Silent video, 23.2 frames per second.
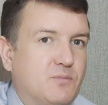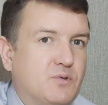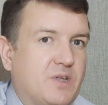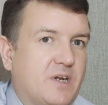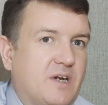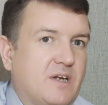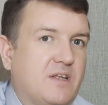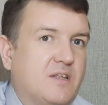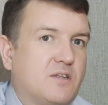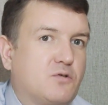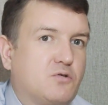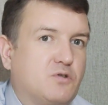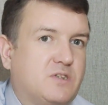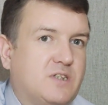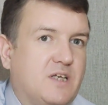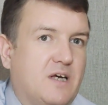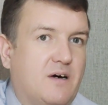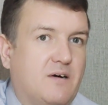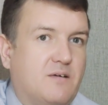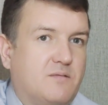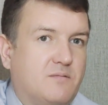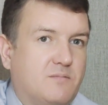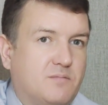дорогие
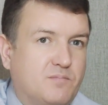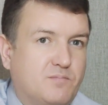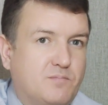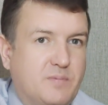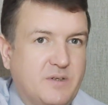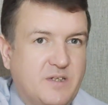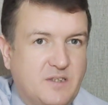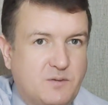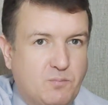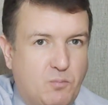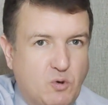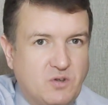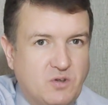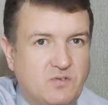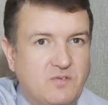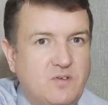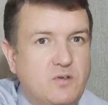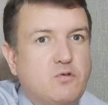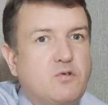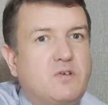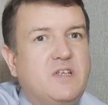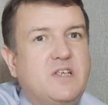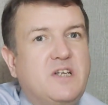друзья, при
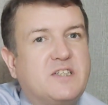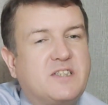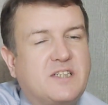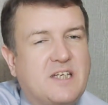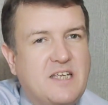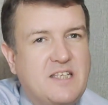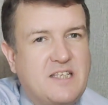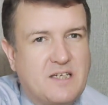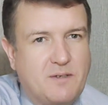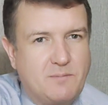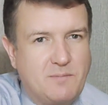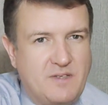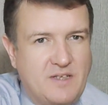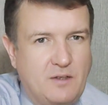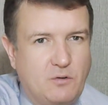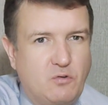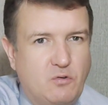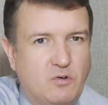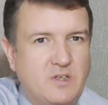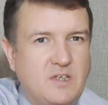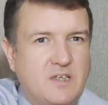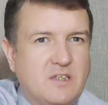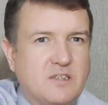использовании юридической
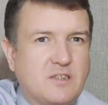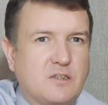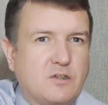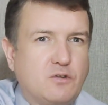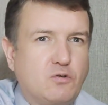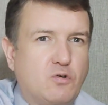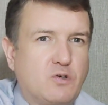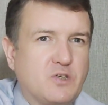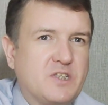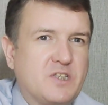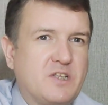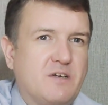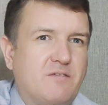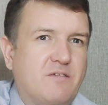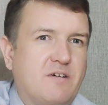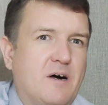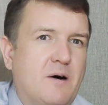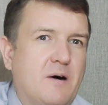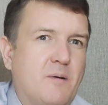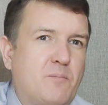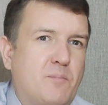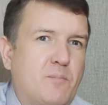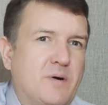терминологии,
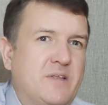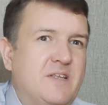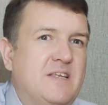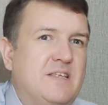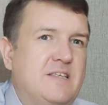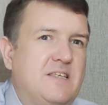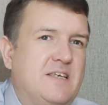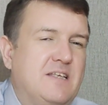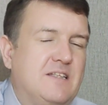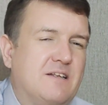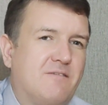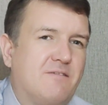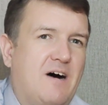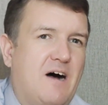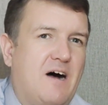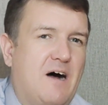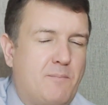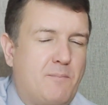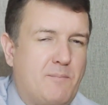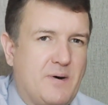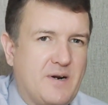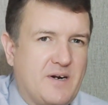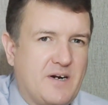сложного понятийного
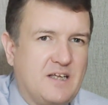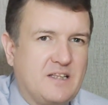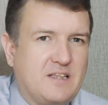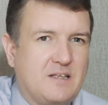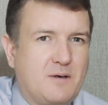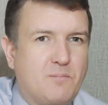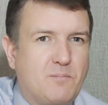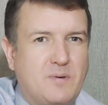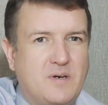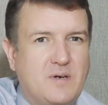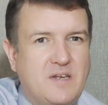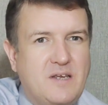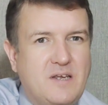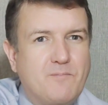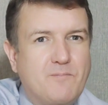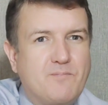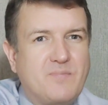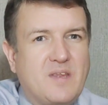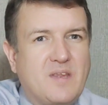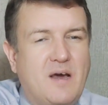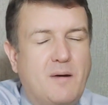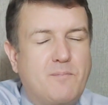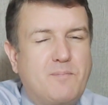аппарата
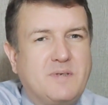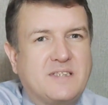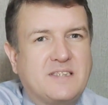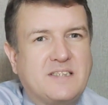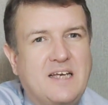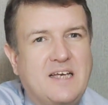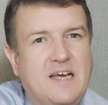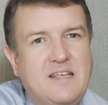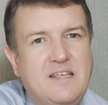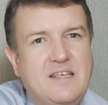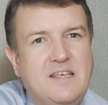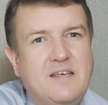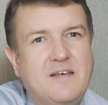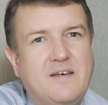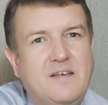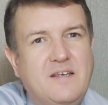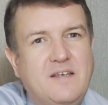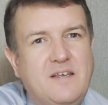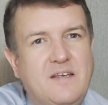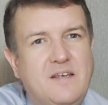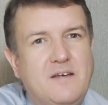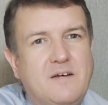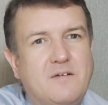при описании
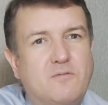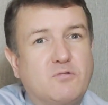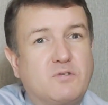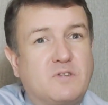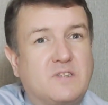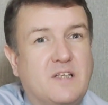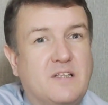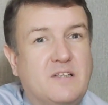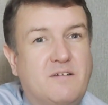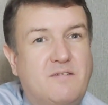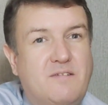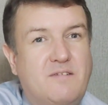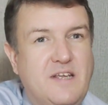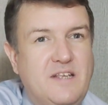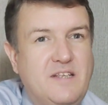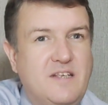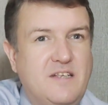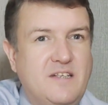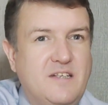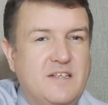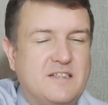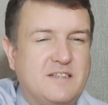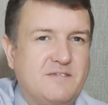и
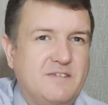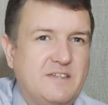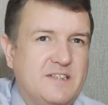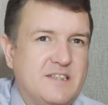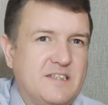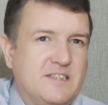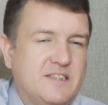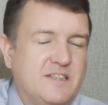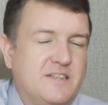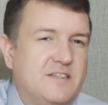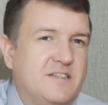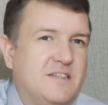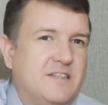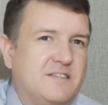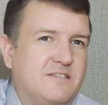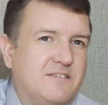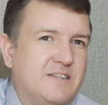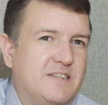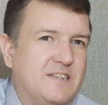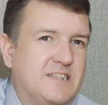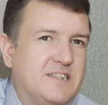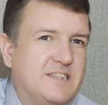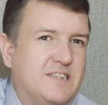установлении действительности,
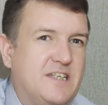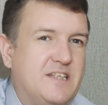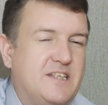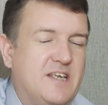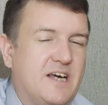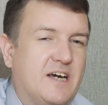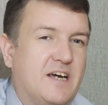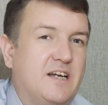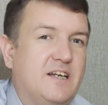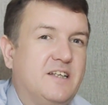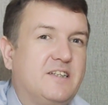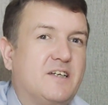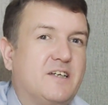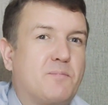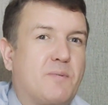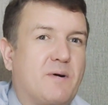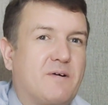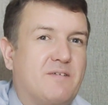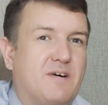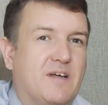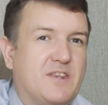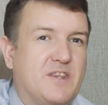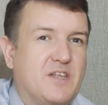недействительности тех или иных
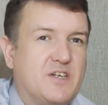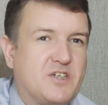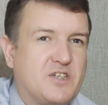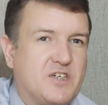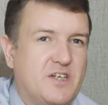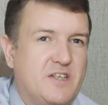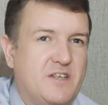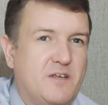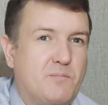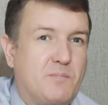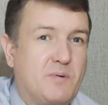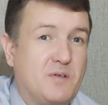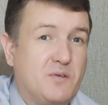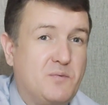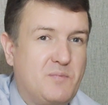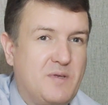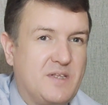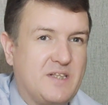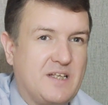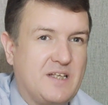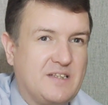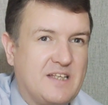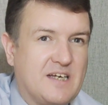правоотношений,
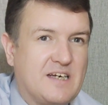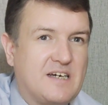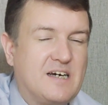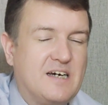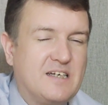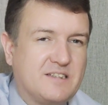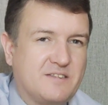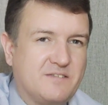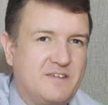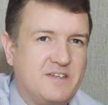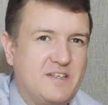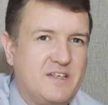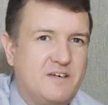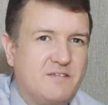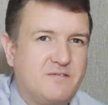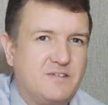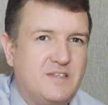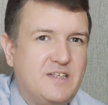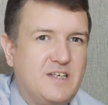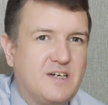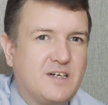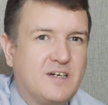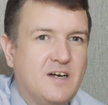предмета доказывания в
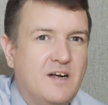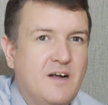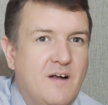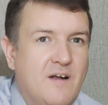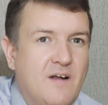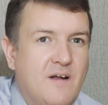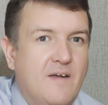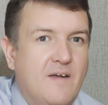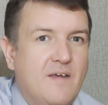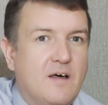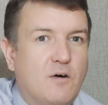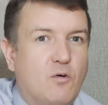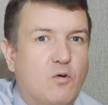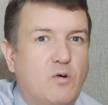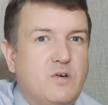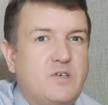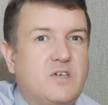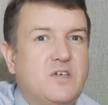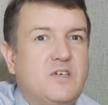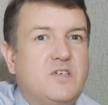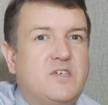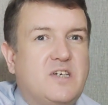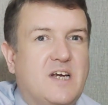них –
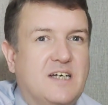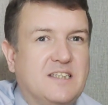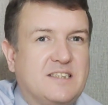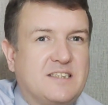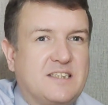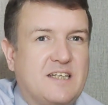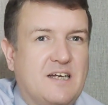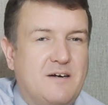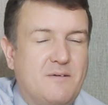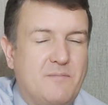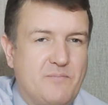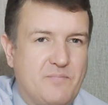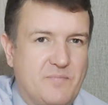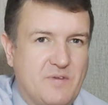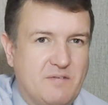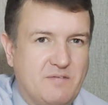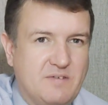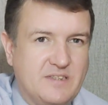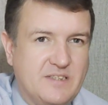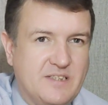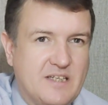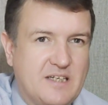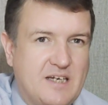очень часто
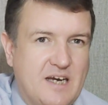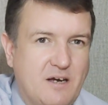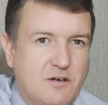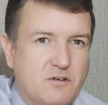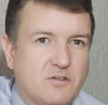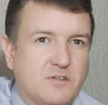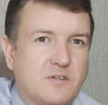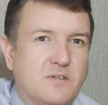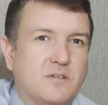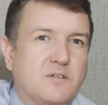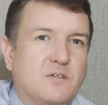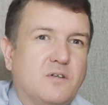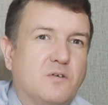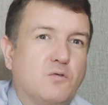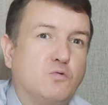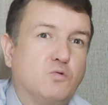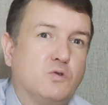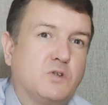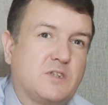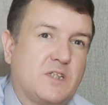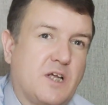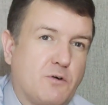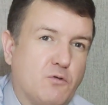возникают э, у
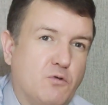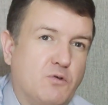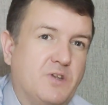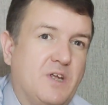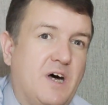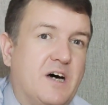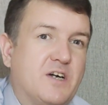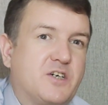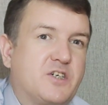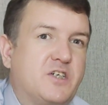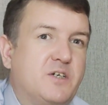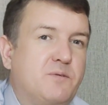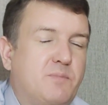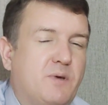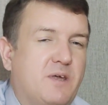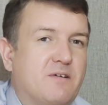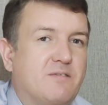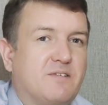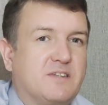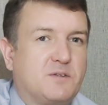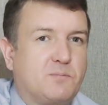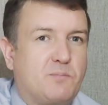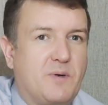сторон ошибки
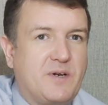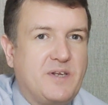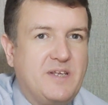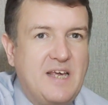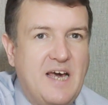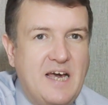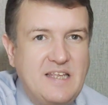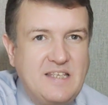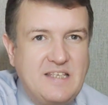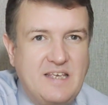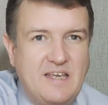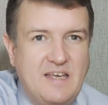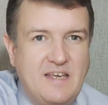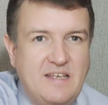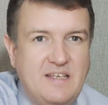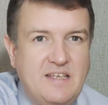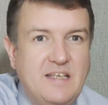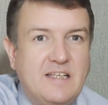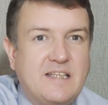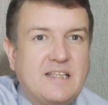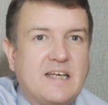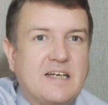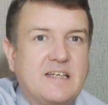восприятия
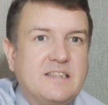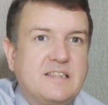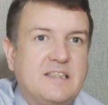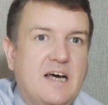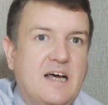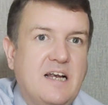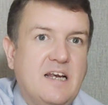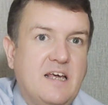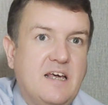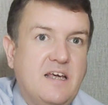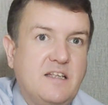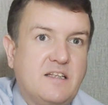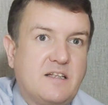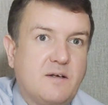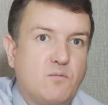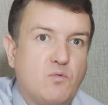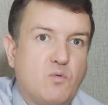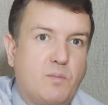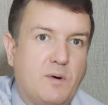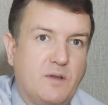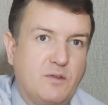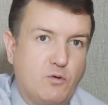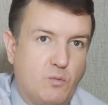и так далее и
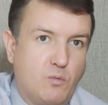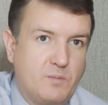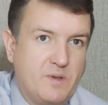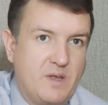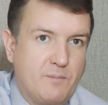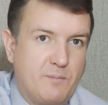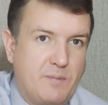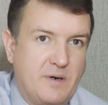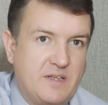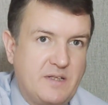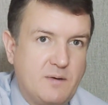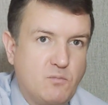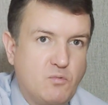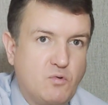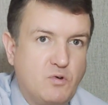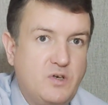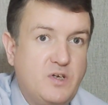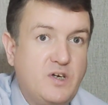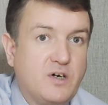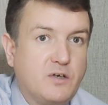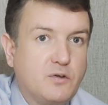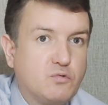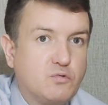тому подобное. Поэтому
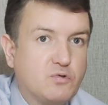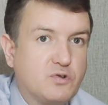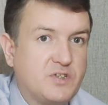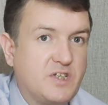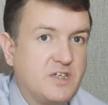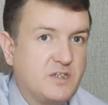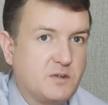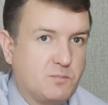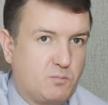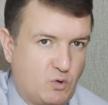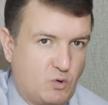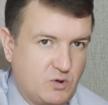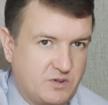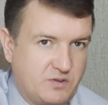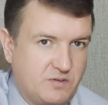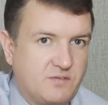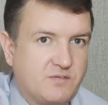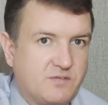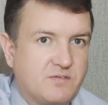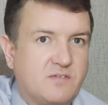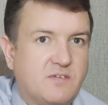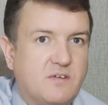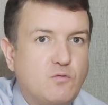их нужно использовать
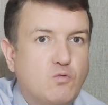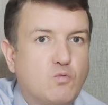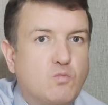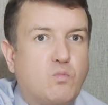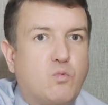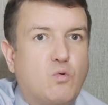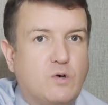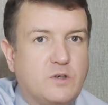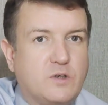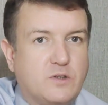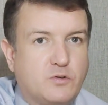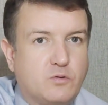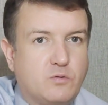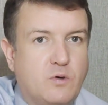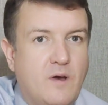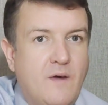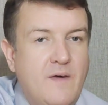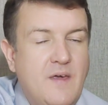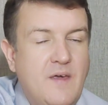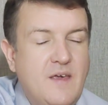в свою пользу.